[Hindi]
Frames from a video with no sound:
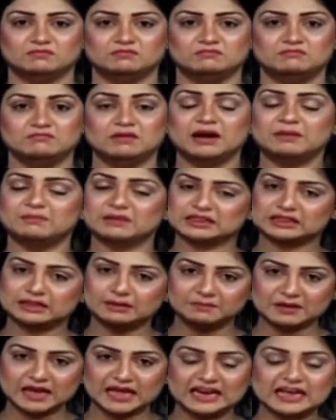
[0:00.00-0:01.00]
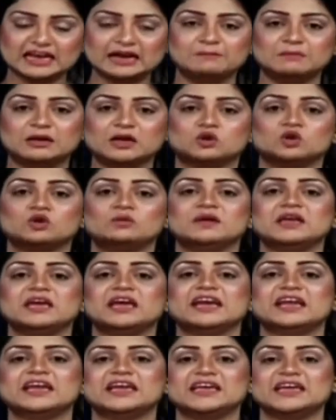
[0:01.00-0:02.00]
मेरा मतलब कहने का बिल्कुल भी ये
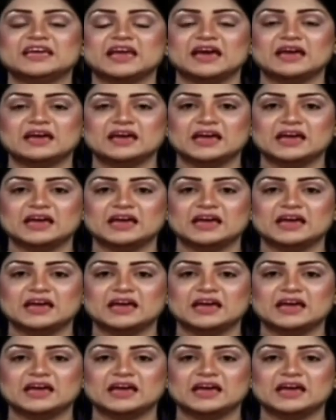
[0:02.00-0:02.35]
नहीं है